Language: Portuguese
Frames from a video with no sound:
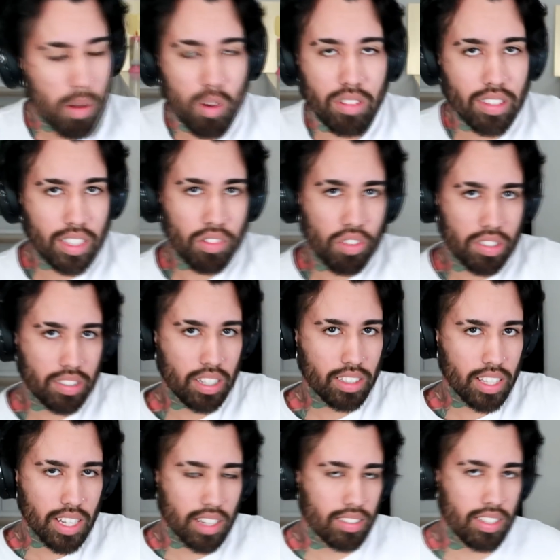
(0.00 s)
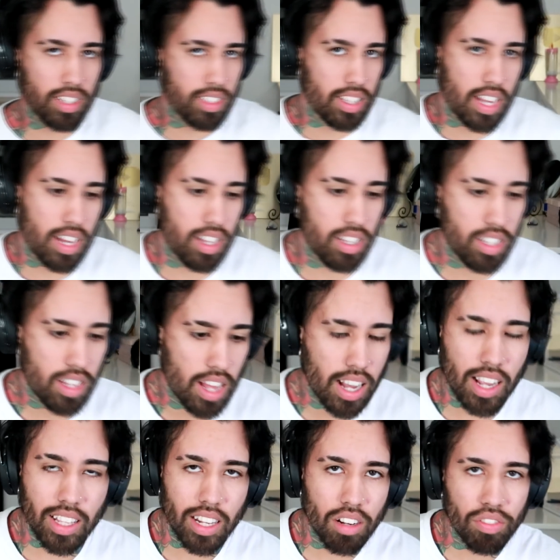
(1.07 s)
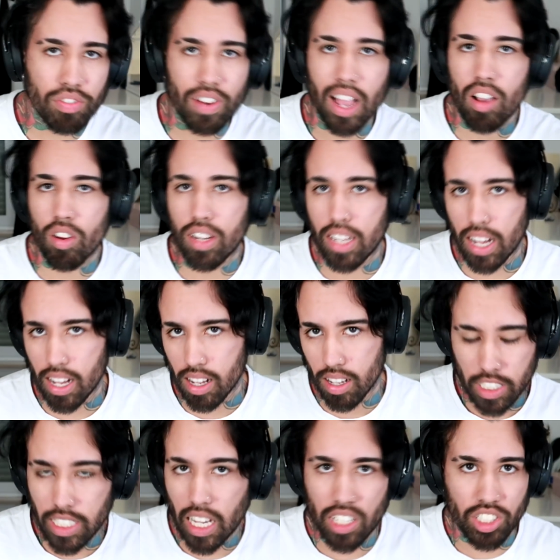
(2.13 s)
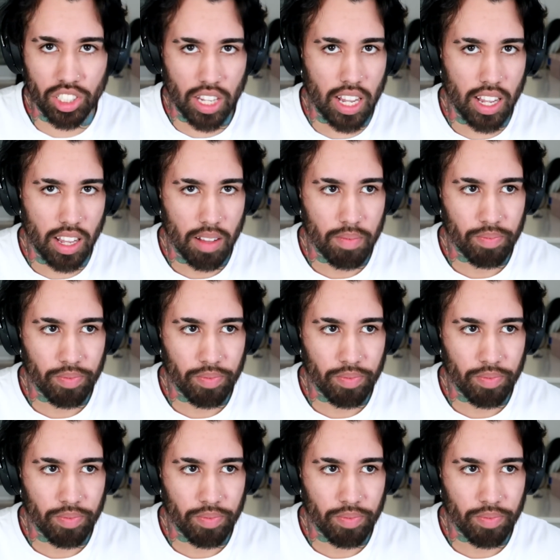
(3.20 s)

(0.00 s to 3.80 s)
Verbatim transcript: uma coisa que você tem que aceitar. A galera vai olhar e achar